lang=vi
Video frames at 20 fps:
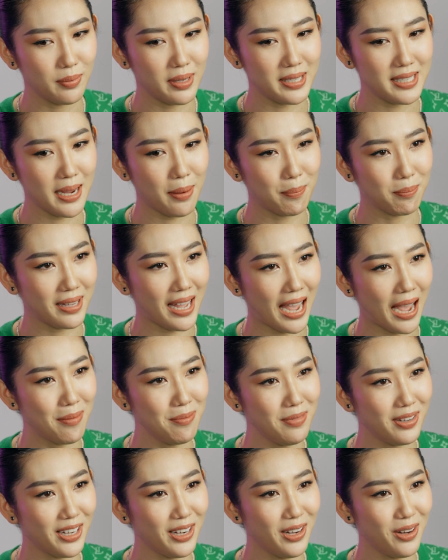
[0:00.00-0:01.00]
bị trầm
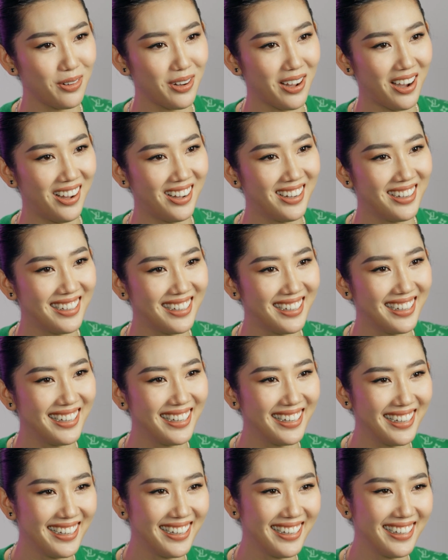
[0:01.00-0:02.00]
cảm vì cái điều đó
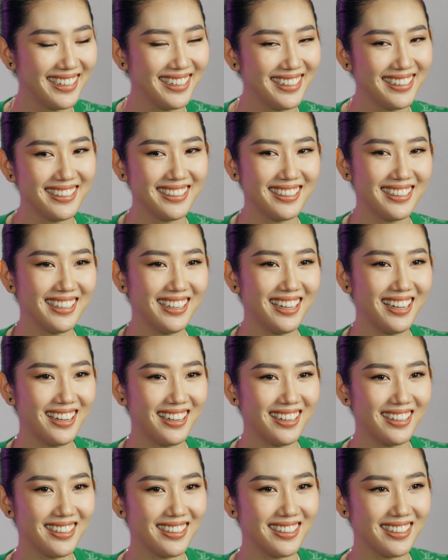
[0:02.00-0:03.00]

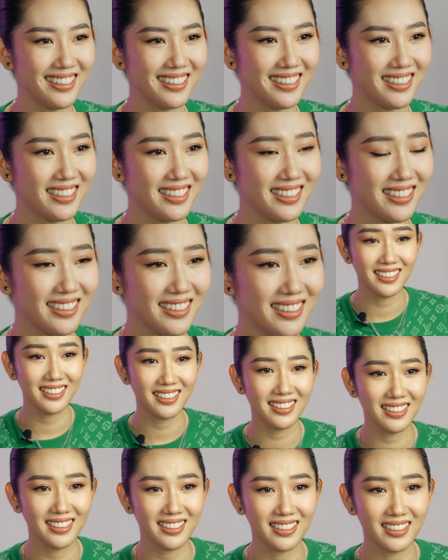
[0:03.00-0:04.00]
à, có nghĩa là ba luôn
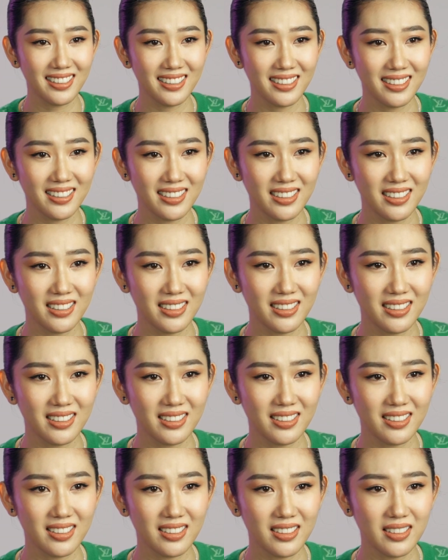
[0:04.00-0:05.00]
khuyên ngân là phải từ bỏ
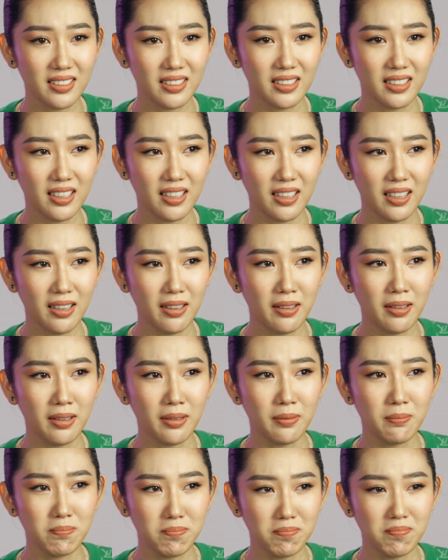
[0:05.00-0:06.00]
à,
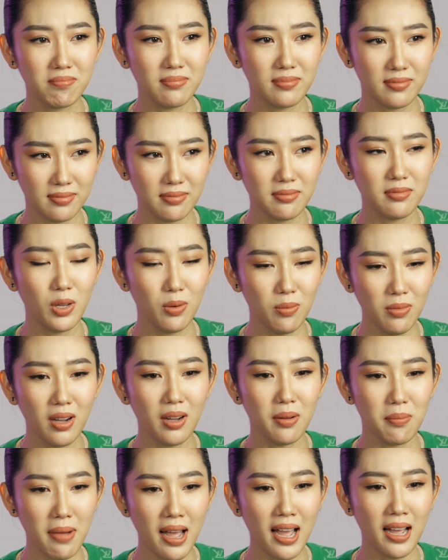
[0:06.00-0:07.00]
đúng
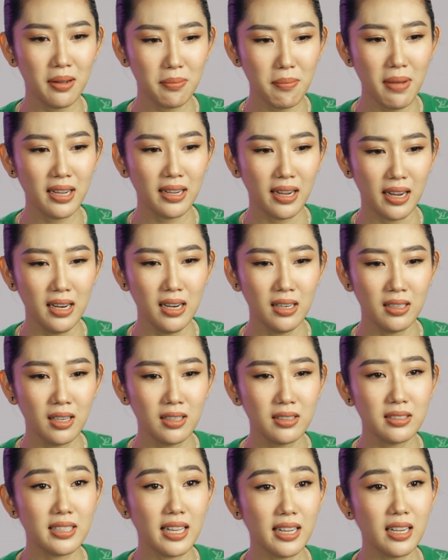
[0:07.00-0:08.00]
rồi ba ba nghĩ là
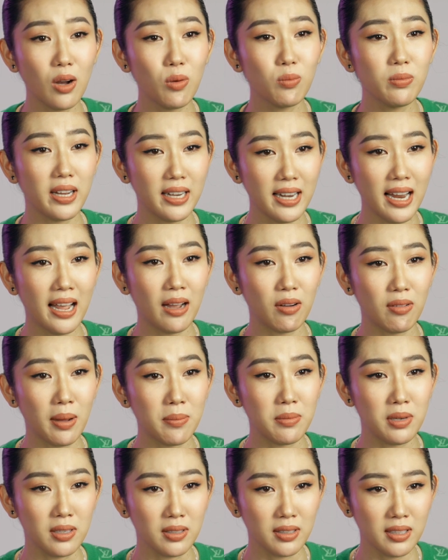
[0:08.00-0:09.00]
ngân sẽ không thể nào
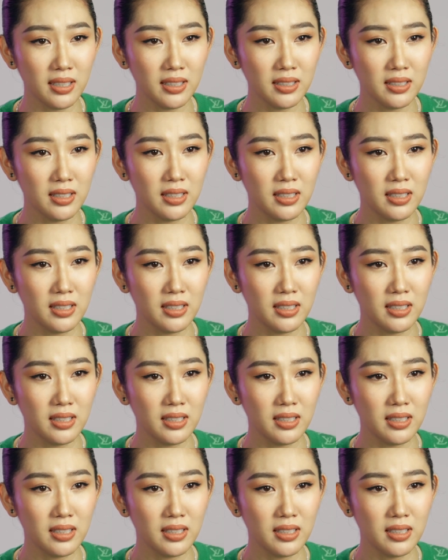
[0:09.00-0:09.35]
làm được á